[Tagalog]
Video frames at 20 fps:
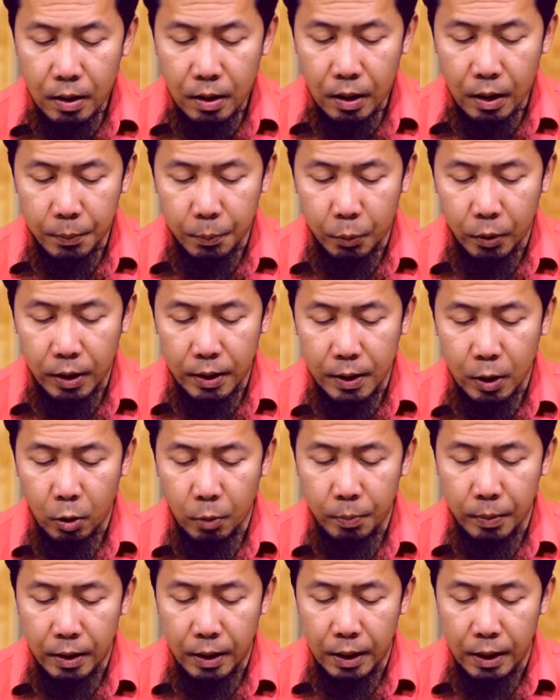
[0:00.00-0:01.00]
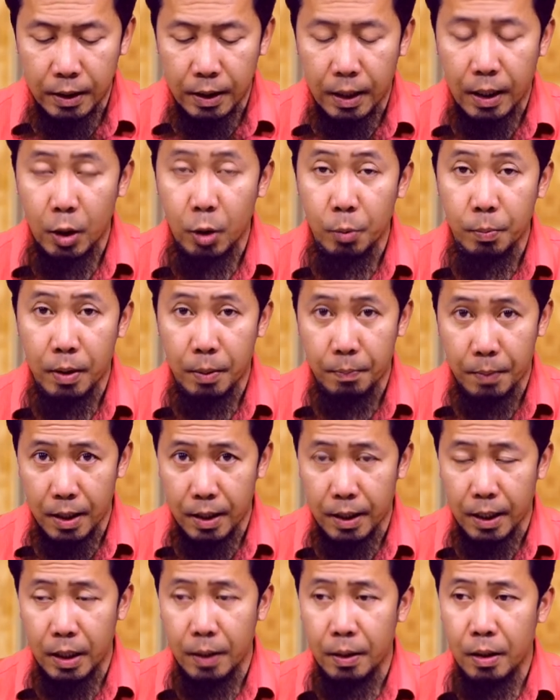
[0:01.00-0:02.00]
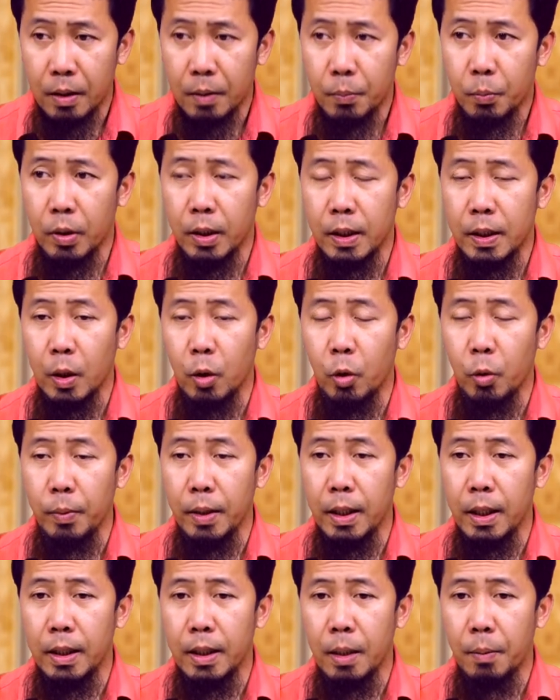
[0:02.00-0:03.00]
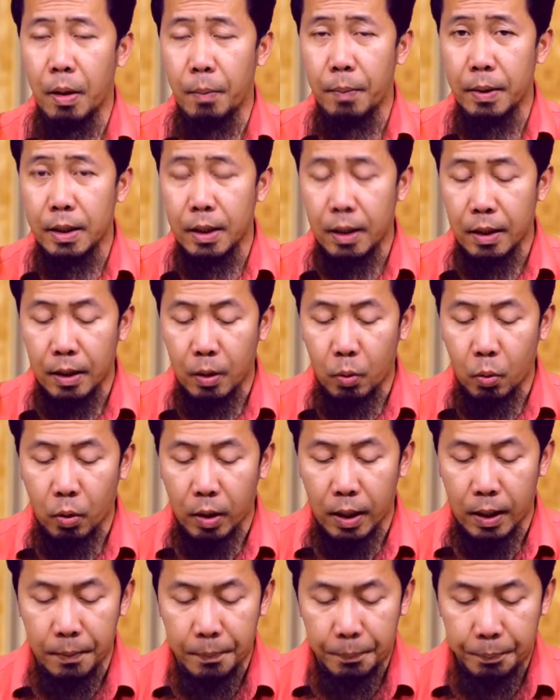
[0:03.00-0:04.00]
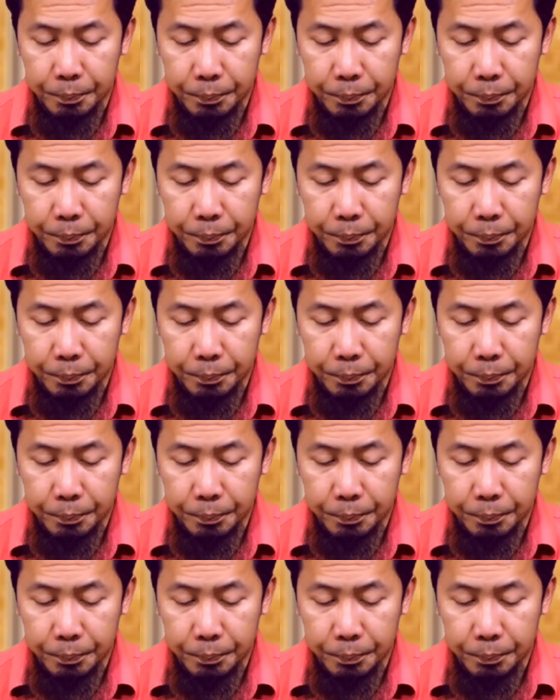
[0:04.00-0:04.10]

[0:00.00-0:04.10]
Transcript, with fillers: at pwede siyang humiling ng anumang bagay, pwede siyang humiling na magbasa ka ng Quran.